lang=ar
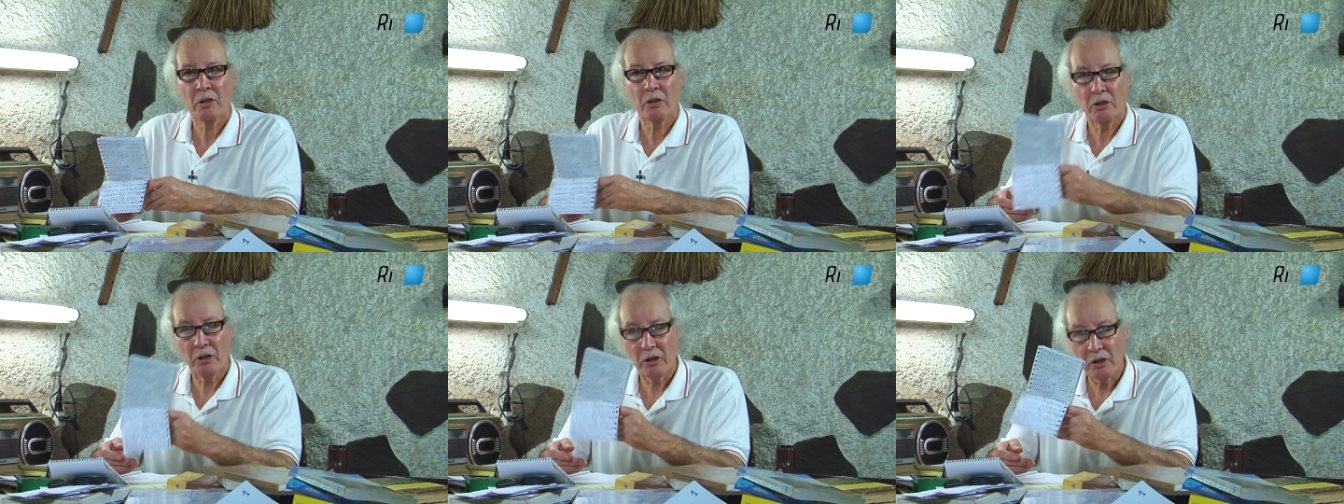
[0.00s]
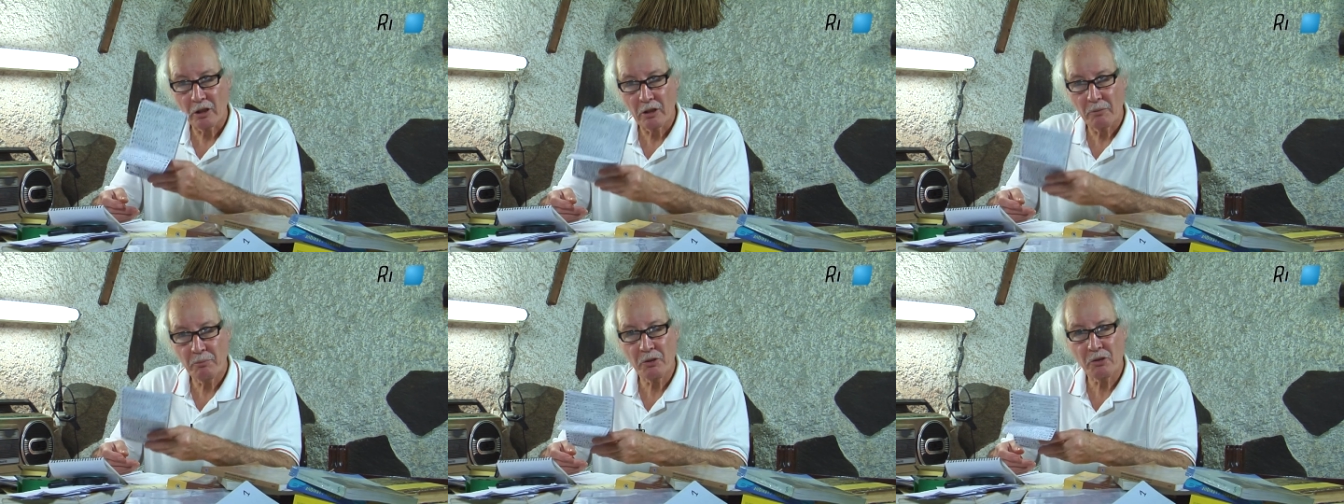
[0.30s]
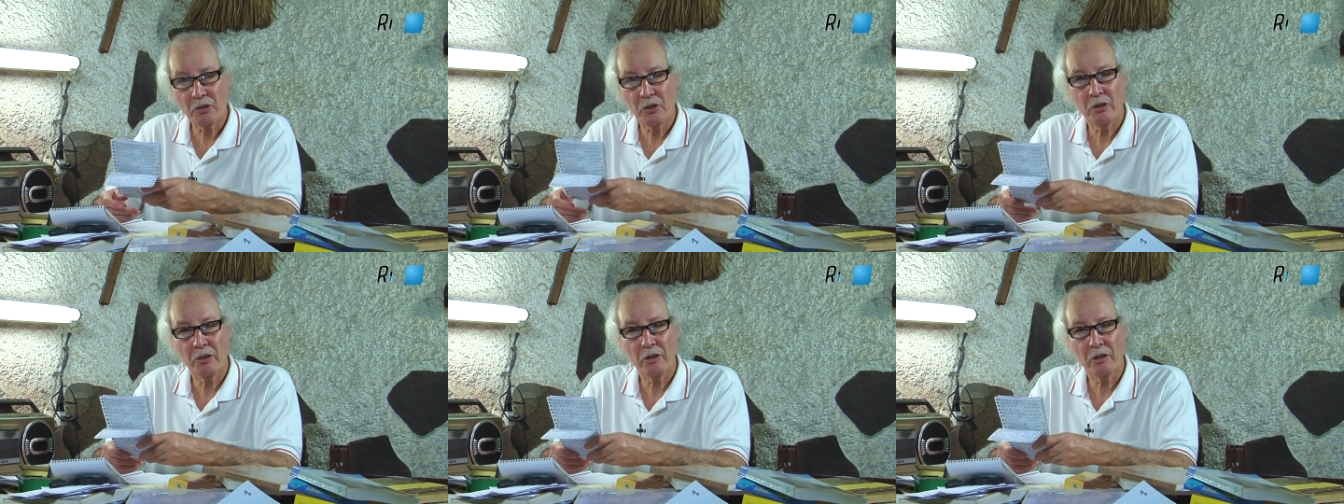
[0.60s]
ثقبيتش
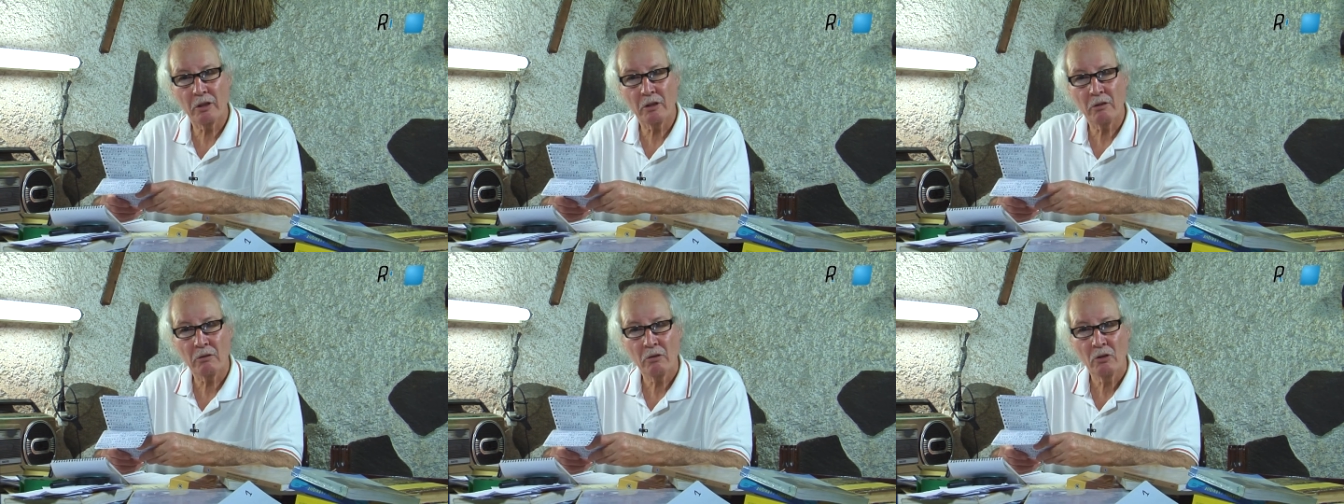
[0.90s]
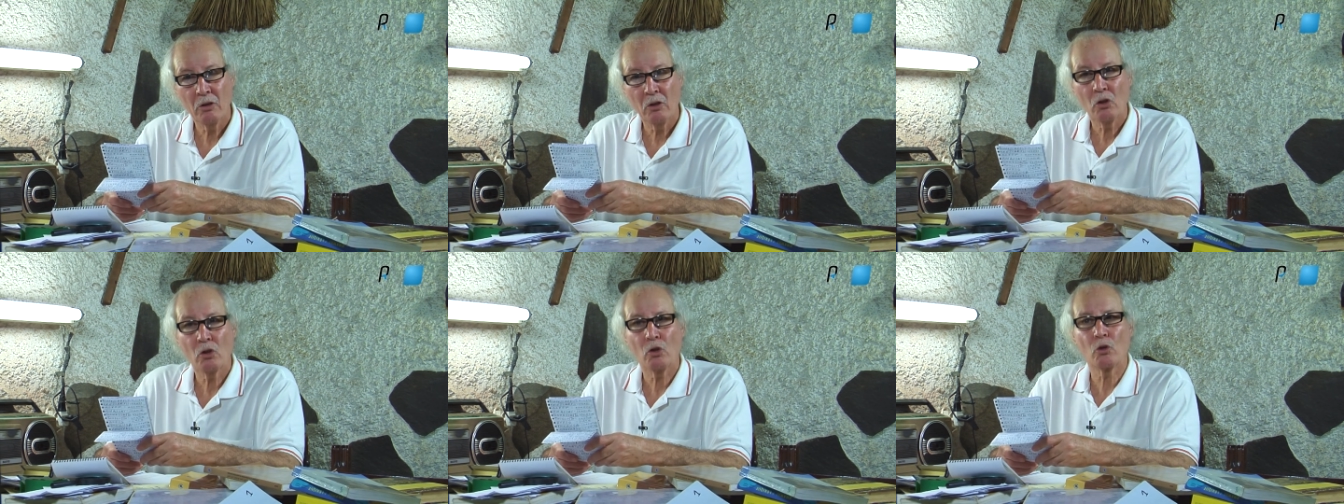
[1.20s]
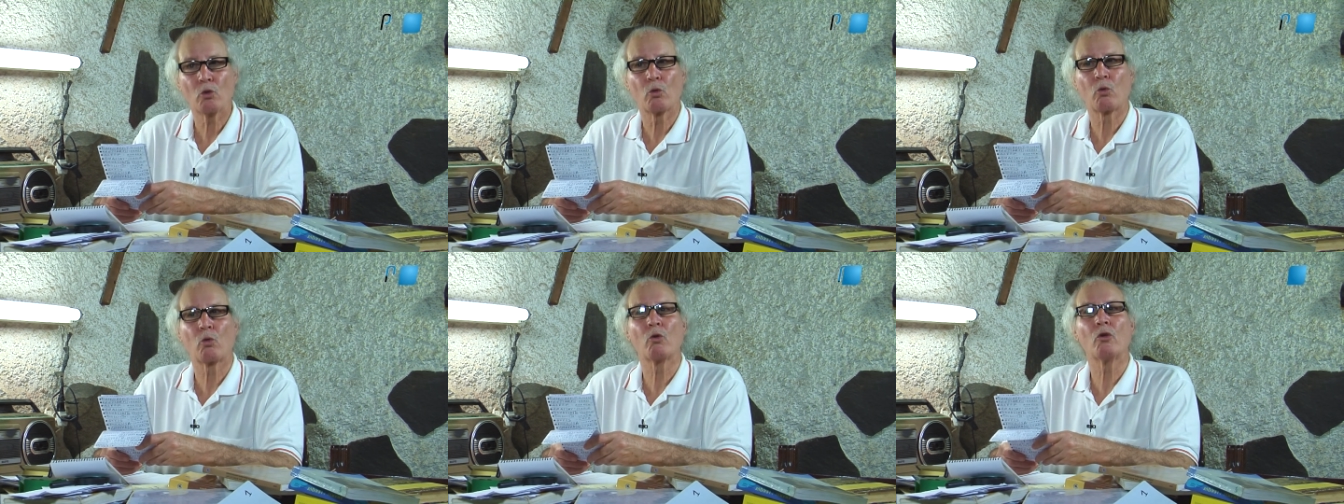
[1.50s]
تقبيتشني
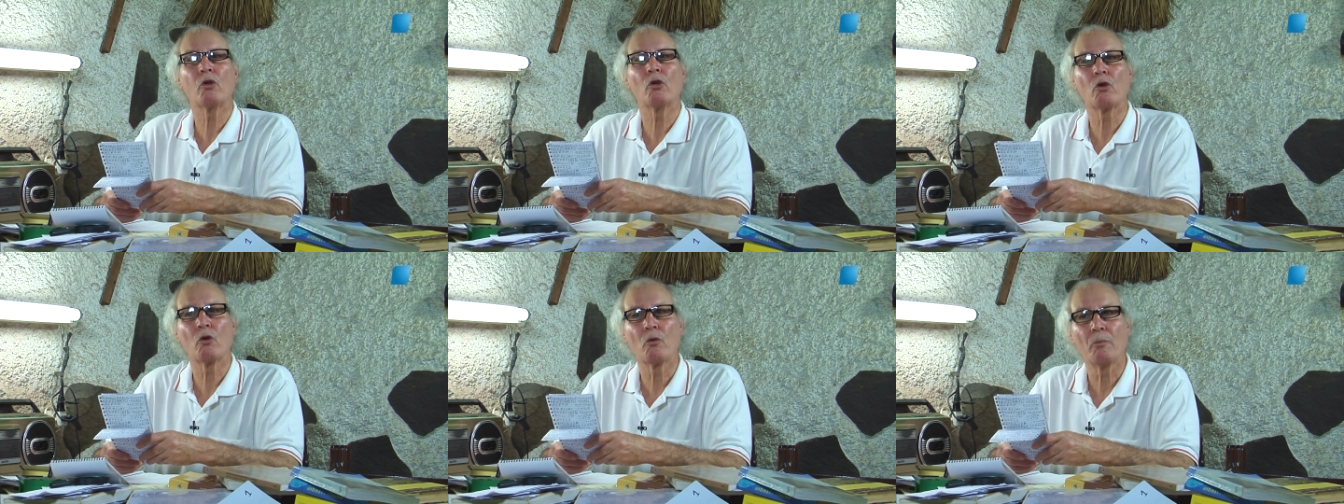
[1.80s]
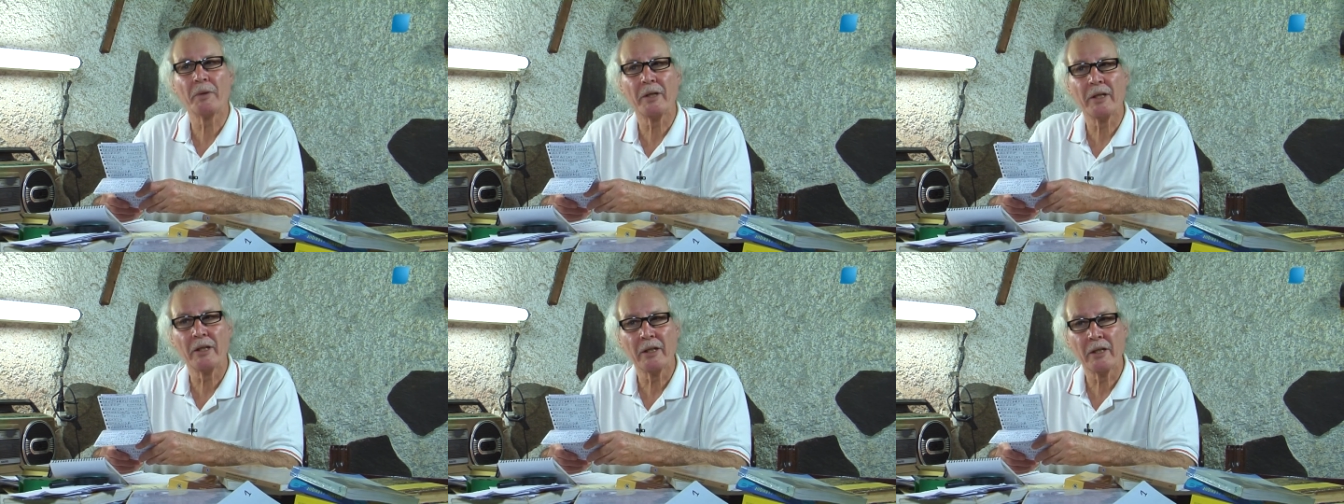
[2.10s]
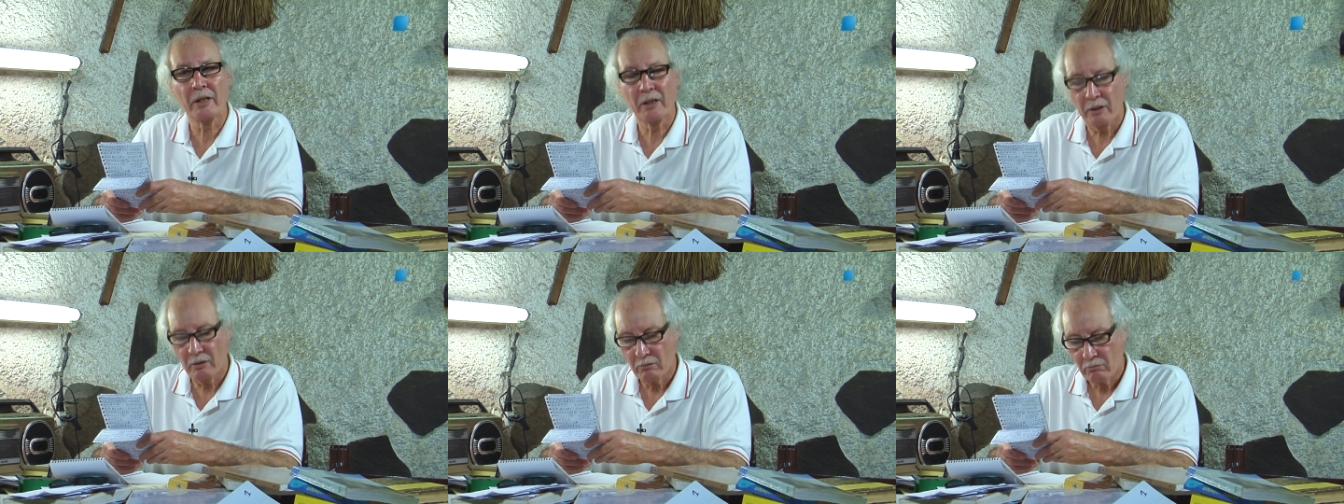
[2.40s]
ذو
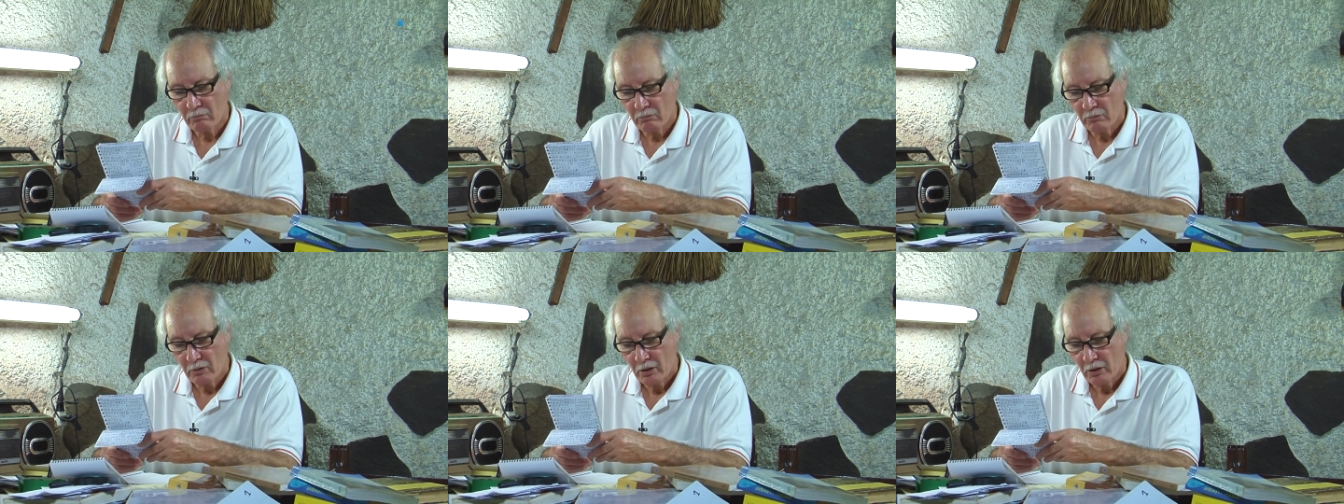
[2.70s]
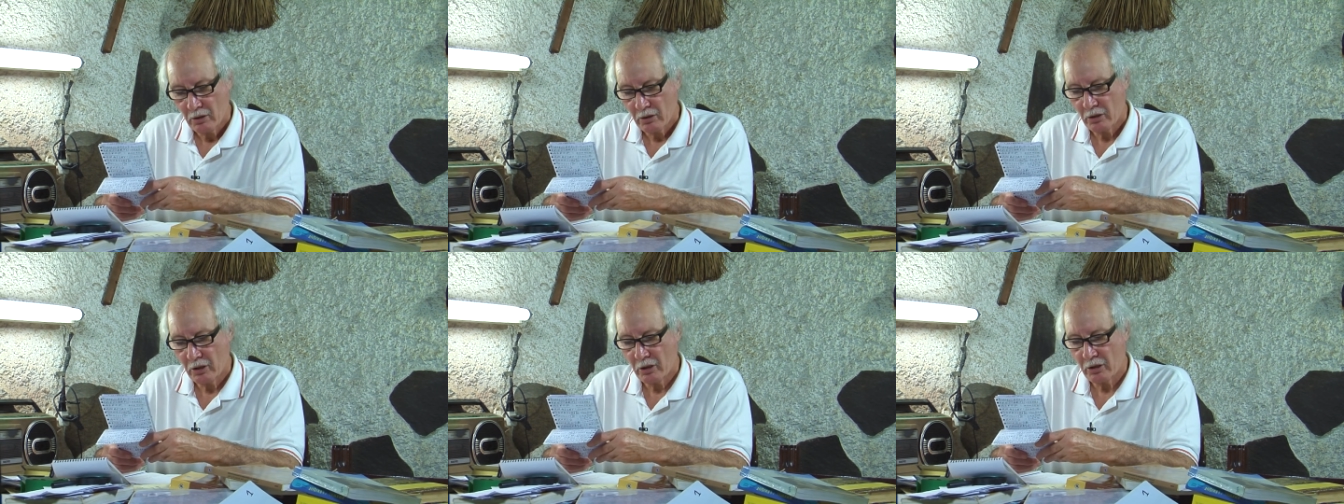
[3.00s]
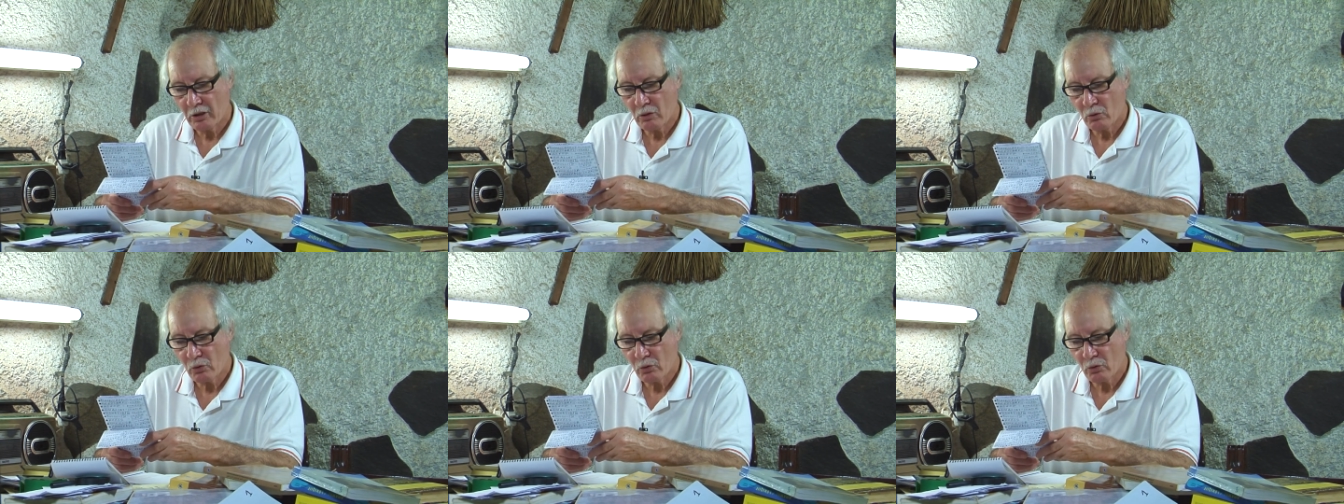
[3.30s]
قدرومني لي